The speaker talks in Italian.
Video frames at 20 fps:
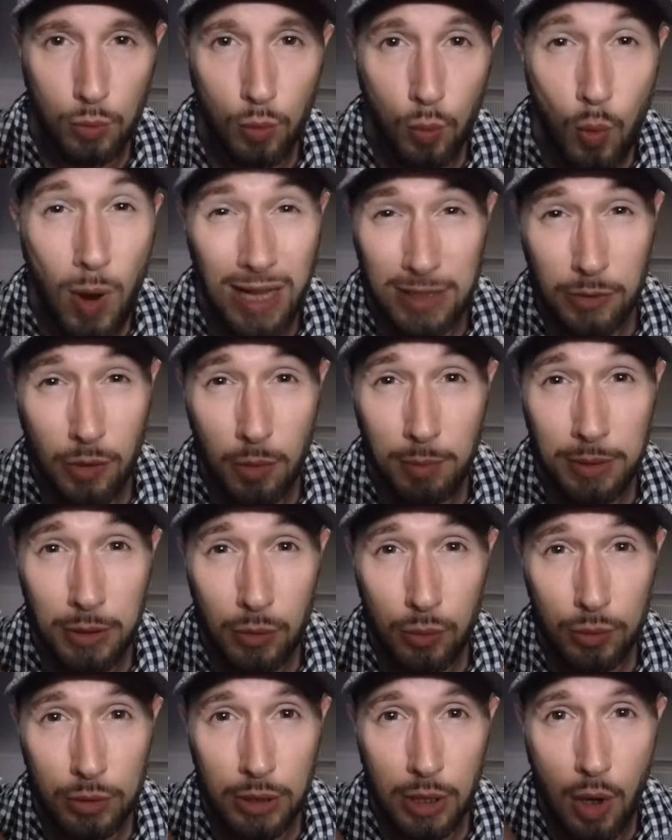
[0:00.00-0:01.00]
4
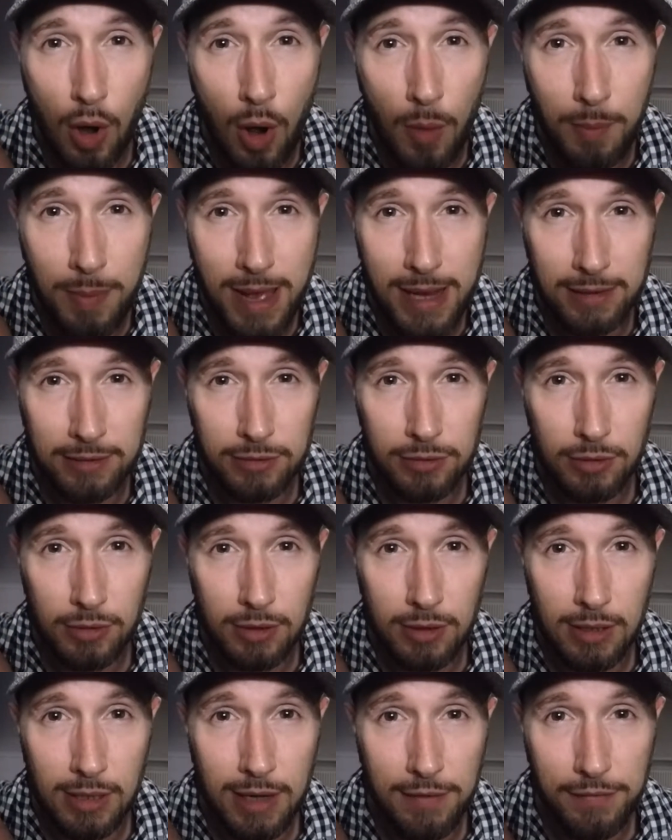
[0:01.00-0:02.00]
minuti ho
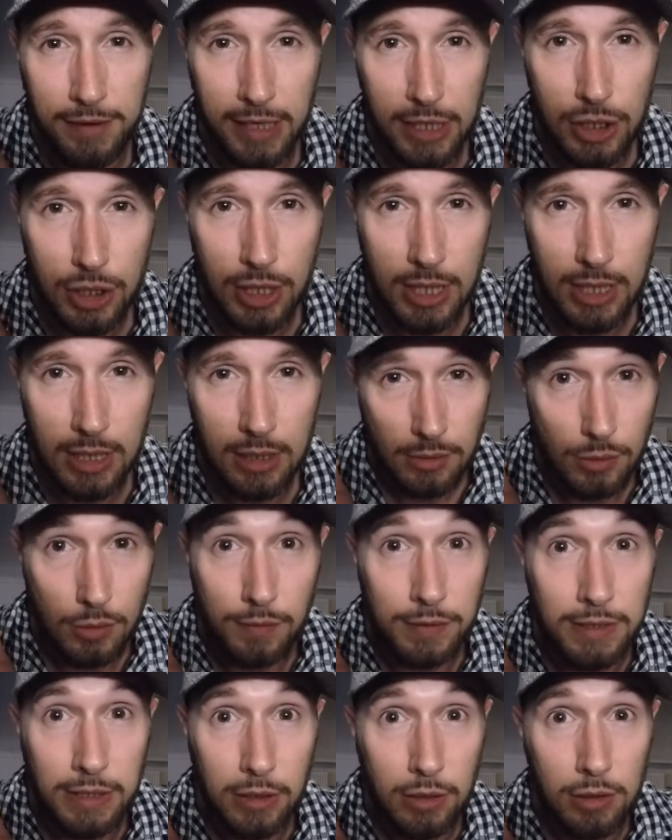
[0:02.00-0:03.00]
perso la freccia. Non
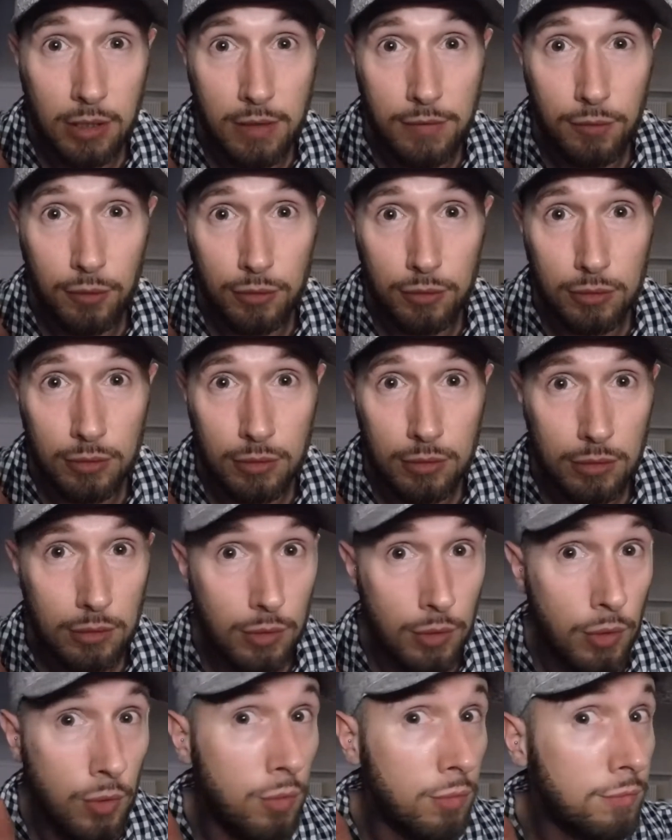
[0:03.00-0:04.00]
vi dico nervoso,
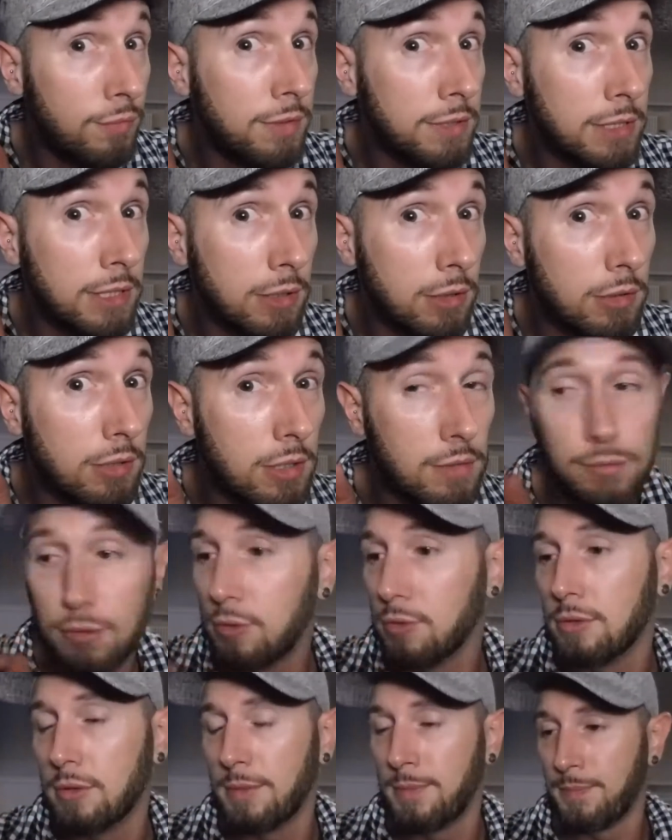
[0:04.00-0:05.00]
non vi dico
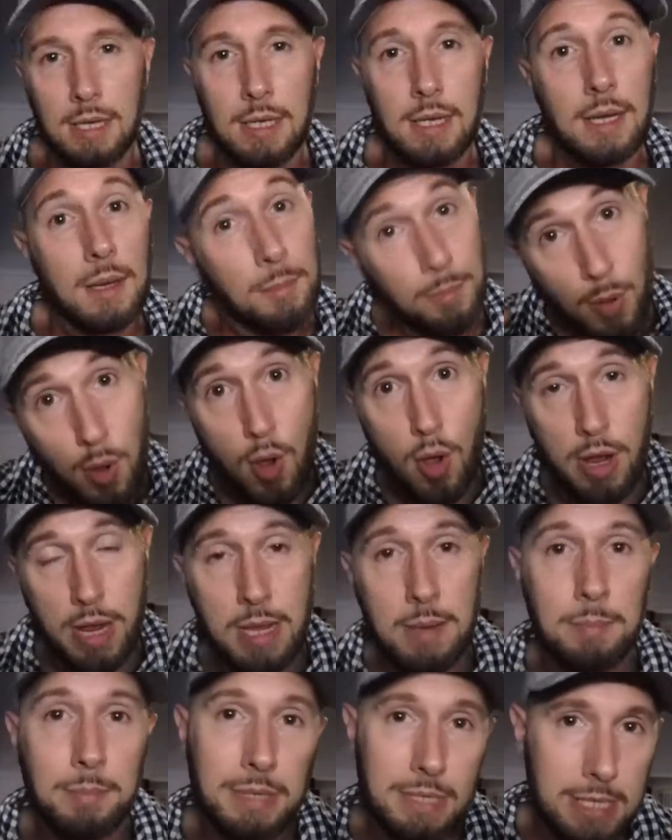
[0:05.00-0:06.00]
nervoso. Poi
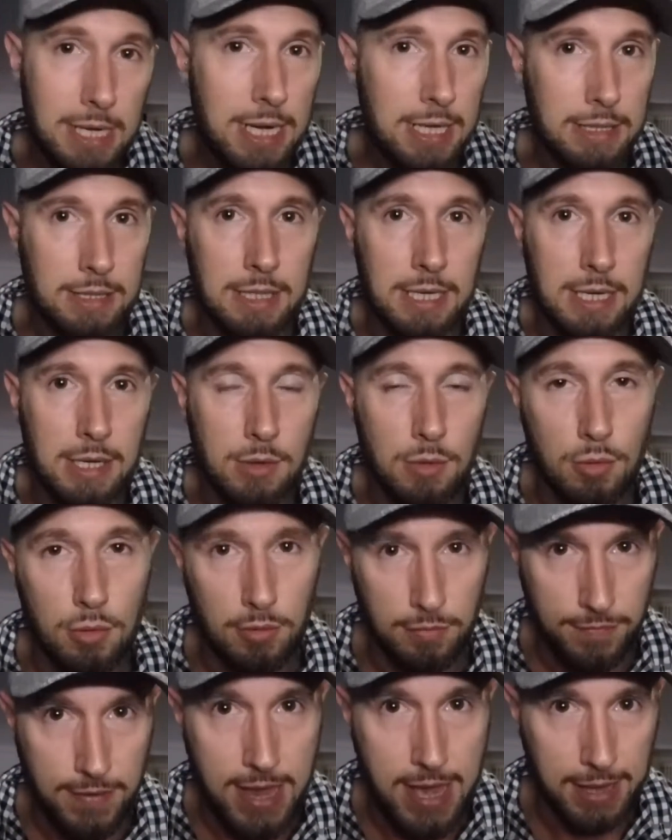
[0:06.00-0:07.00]
biglietti con
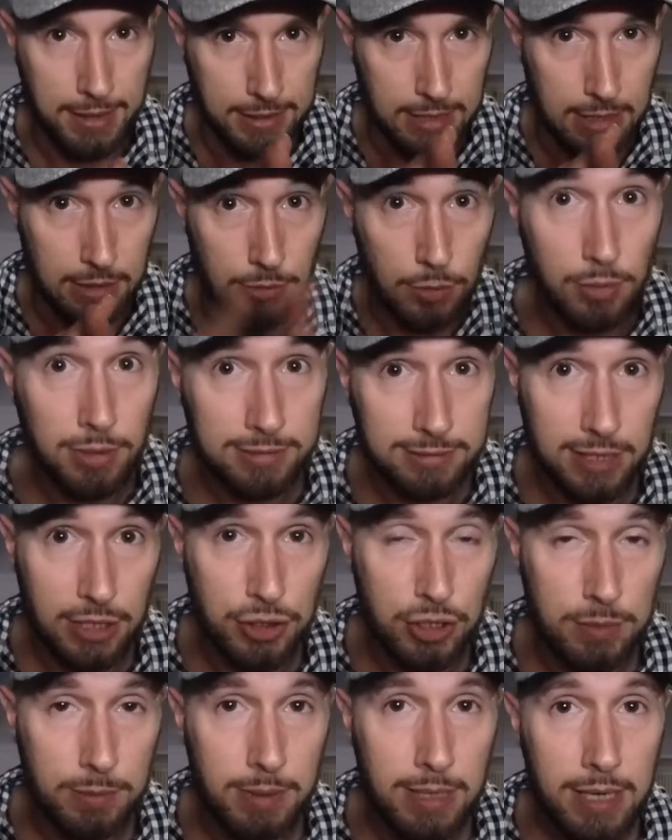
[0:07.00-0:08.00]
l'offerta non
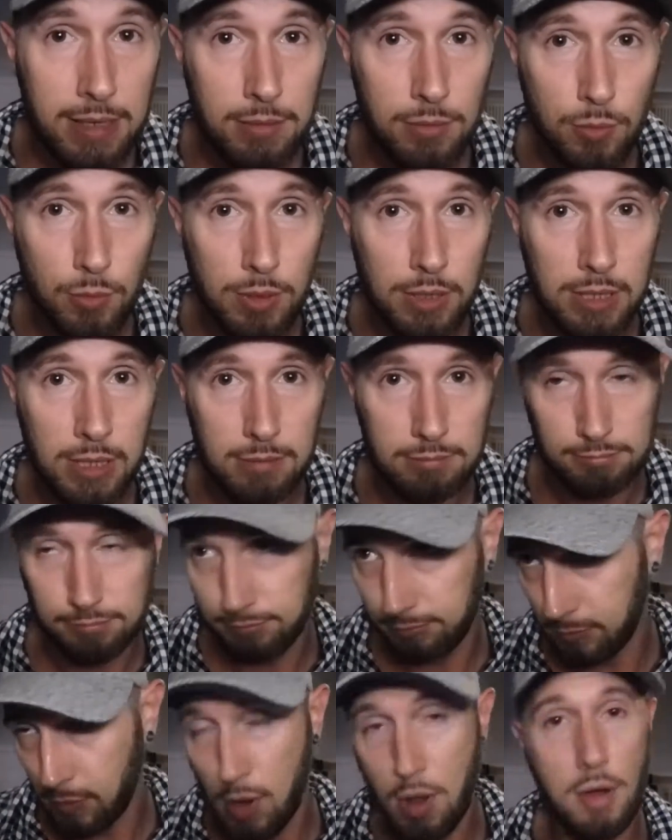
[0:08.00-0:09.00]
risarcibile, quindi
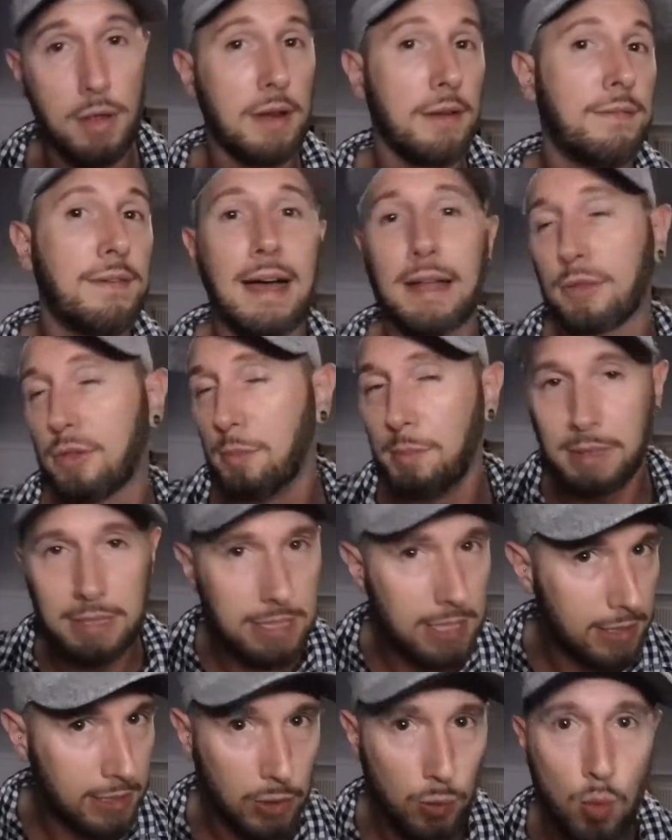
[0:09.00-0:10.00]
ho rifatto i
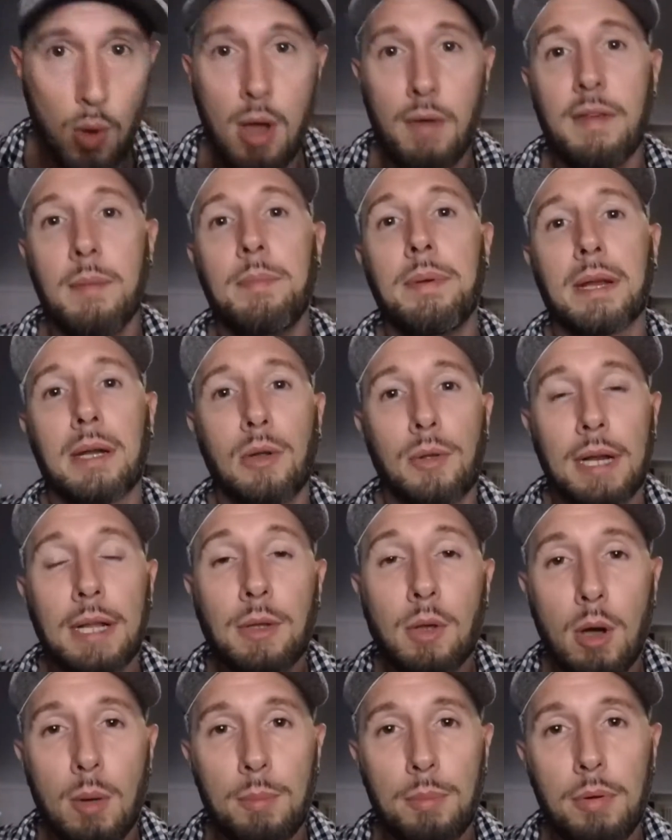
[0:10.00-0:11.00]
biglietti nuovi per l'ora
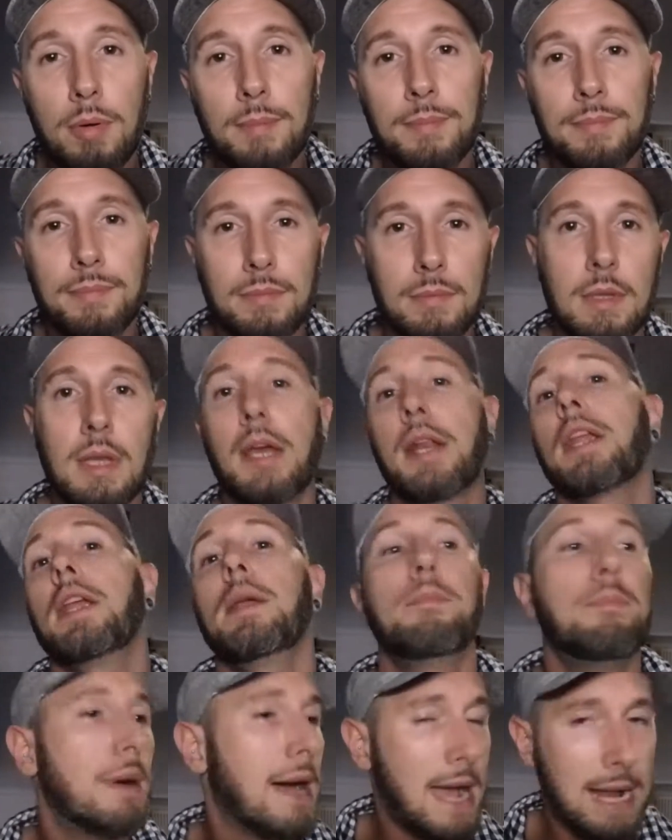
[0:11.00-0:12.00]
dopo,
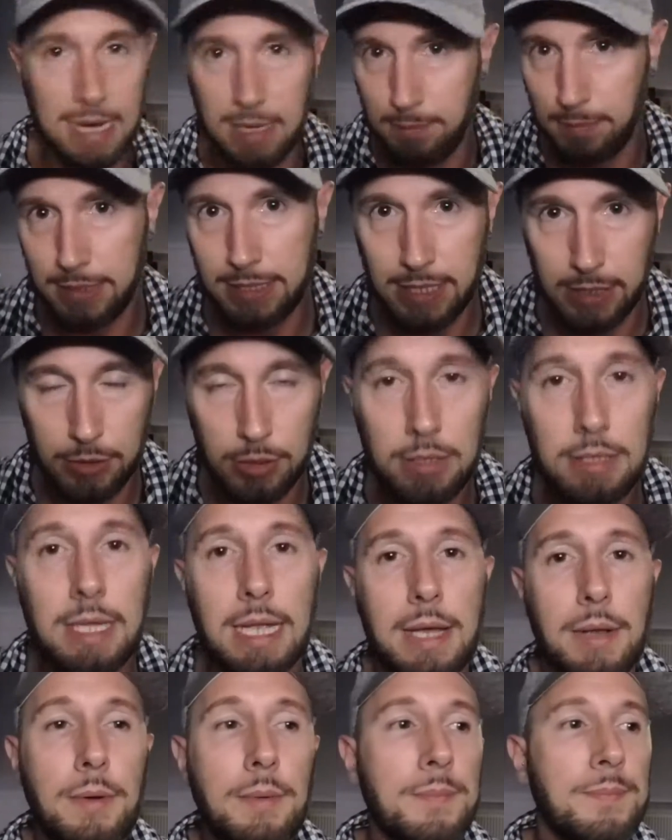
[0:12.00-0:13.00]
ripaga il biglietto
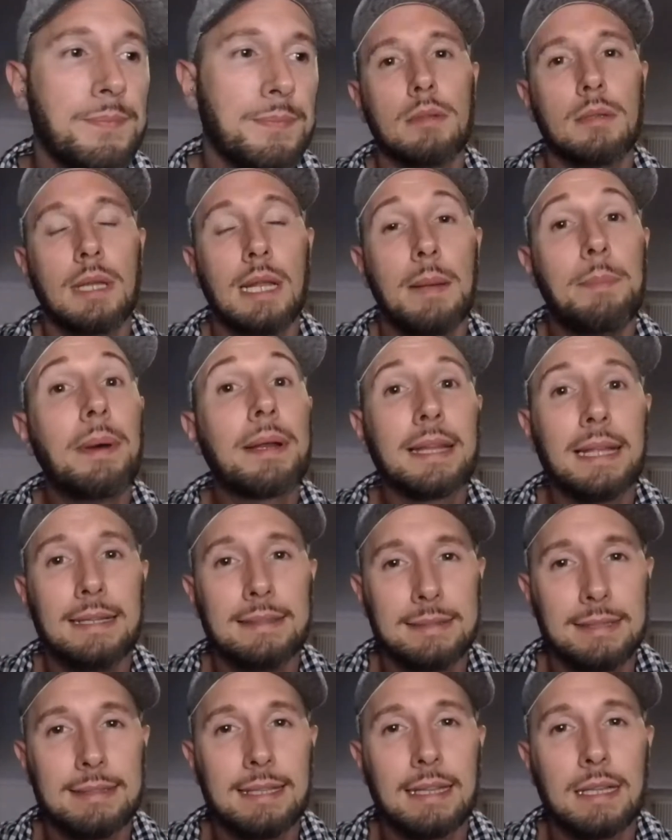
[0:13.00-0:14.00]
intero. La
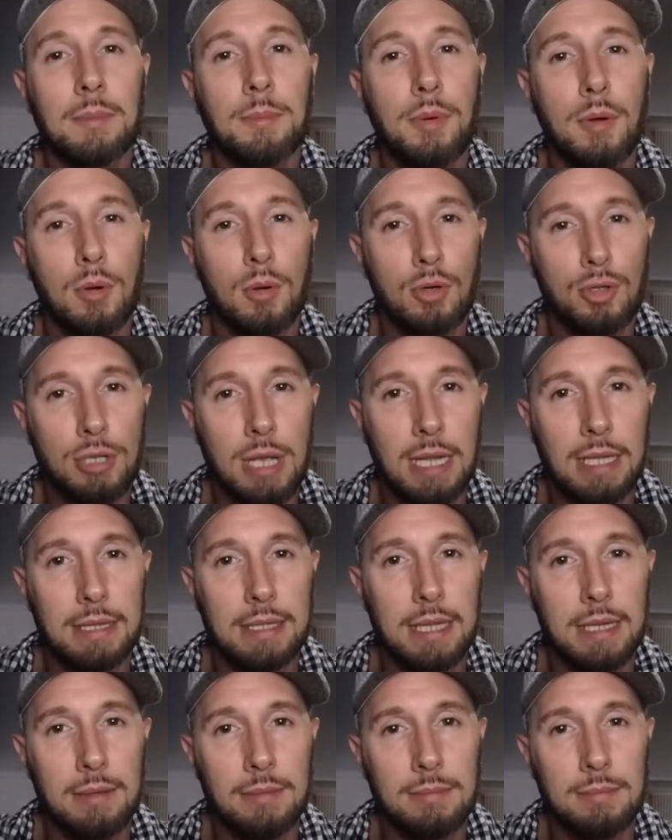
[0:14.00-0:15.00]
partenza è stata un po'
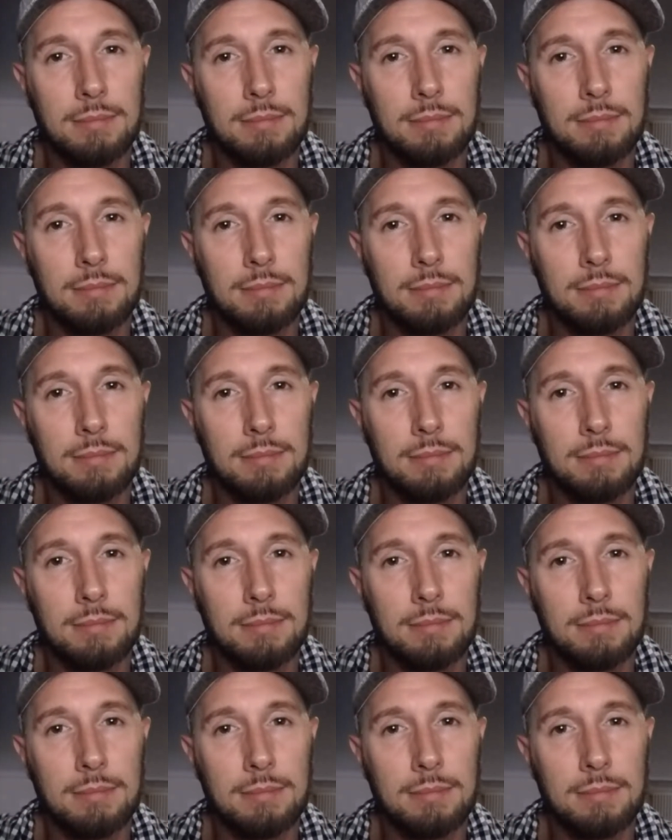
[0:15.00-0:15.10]
angosciante.